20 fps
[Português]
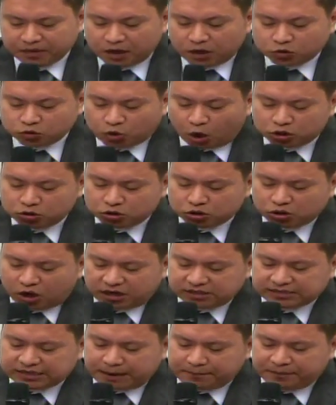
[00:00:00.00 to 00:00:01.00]
Todos
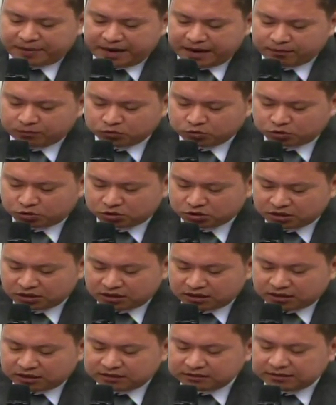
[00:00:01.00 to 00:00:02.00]
nós sabemos
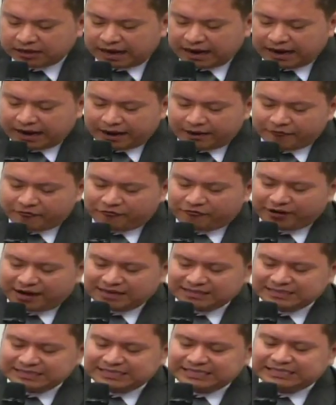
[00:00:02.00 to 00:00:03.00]
da
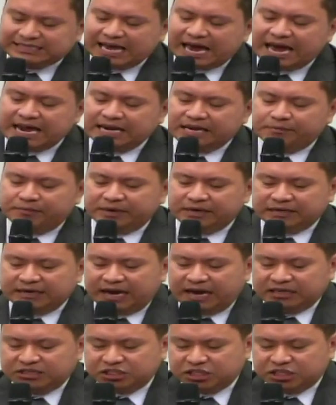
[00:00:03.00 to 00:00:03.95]
frase célebre né,